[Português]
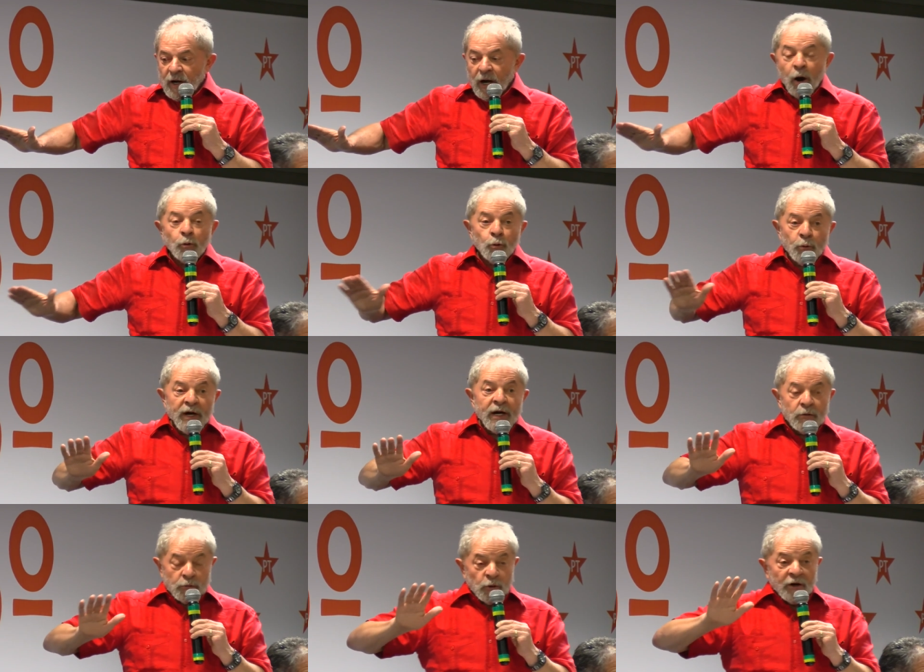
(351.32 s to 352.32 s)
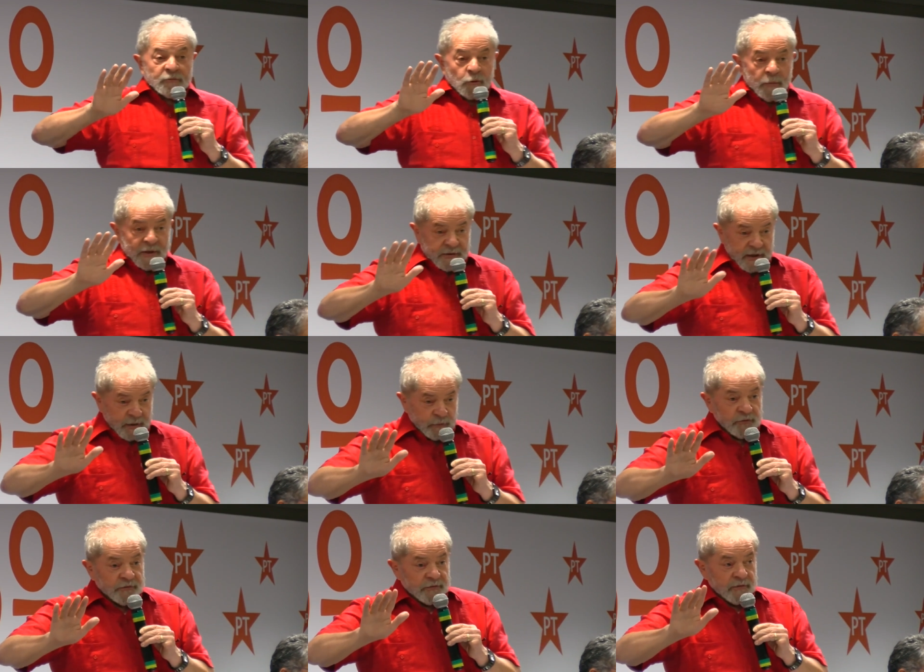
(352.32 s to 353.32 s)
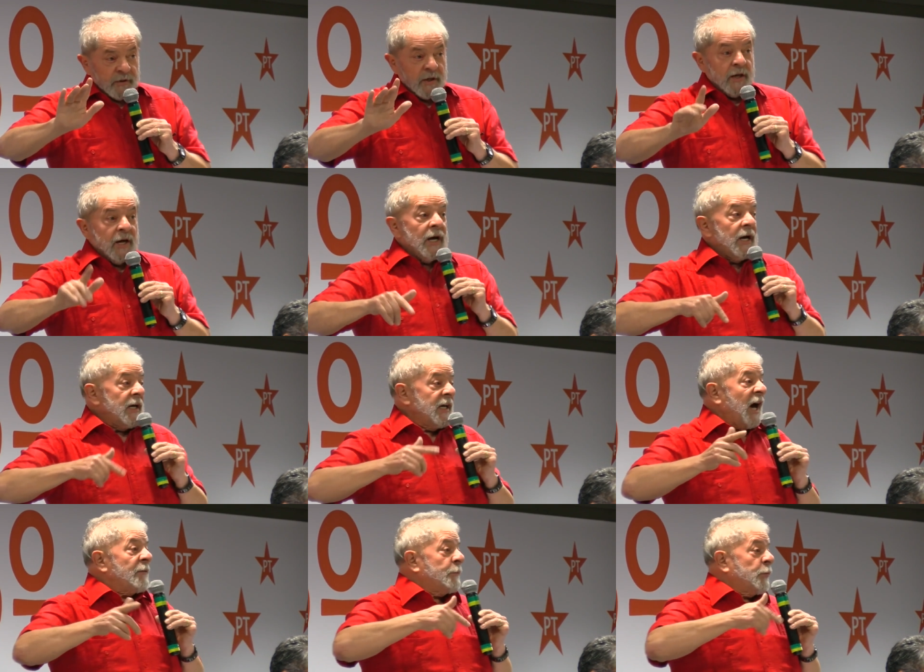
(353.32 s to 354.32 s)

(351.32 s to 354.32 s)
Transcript: Algum erro nós cometemos. E as